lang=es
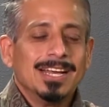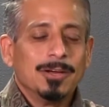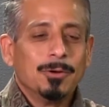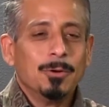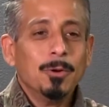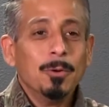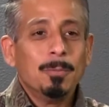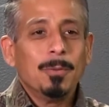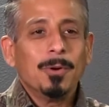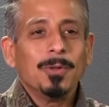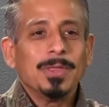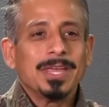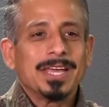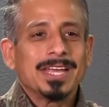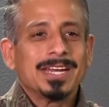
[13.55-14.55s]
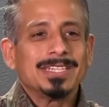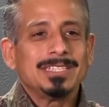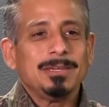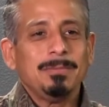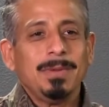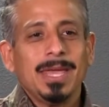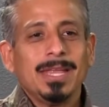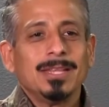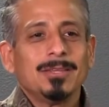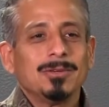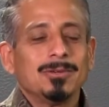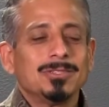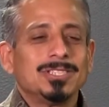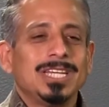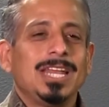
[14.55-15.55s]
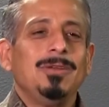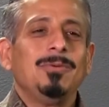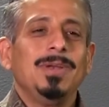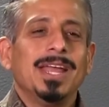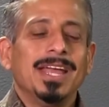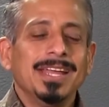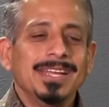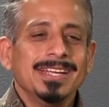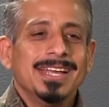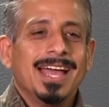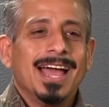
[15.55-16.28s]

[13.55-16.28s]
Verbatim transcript: grupo de crecimiento, célula,